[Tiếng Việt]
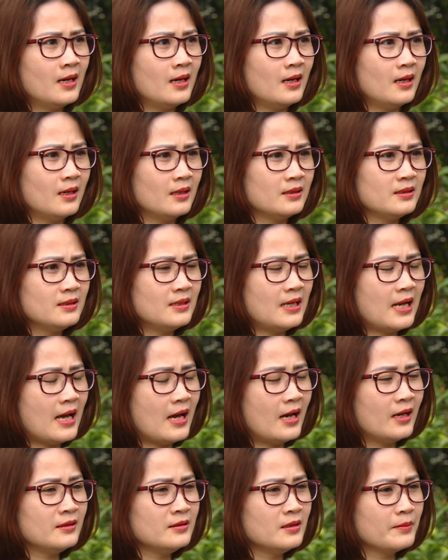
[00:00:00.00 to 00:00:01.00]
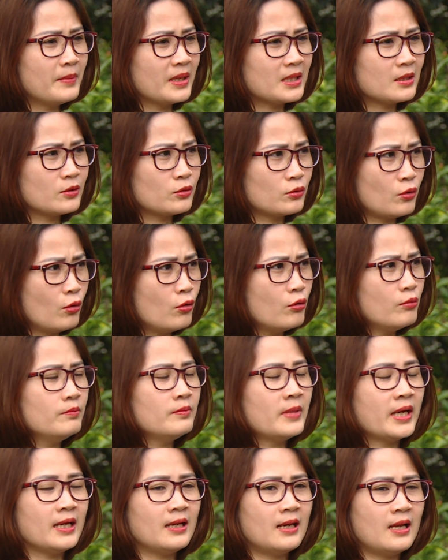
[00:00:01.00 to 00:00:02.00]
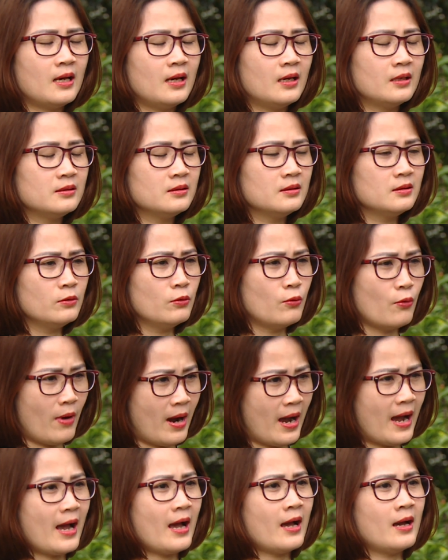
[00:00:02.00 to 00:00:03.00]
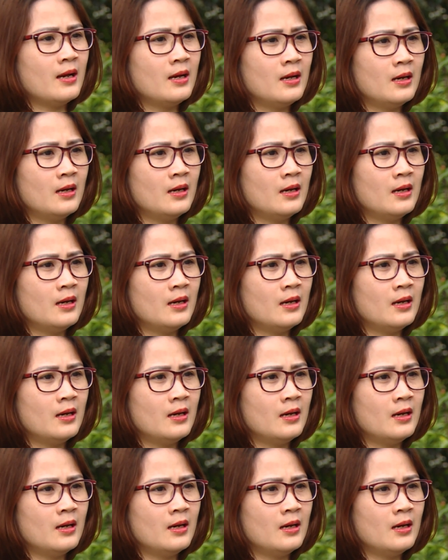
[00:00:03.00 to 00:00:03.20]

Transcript: à, như là Nước mắt tôm hay là Rừng quả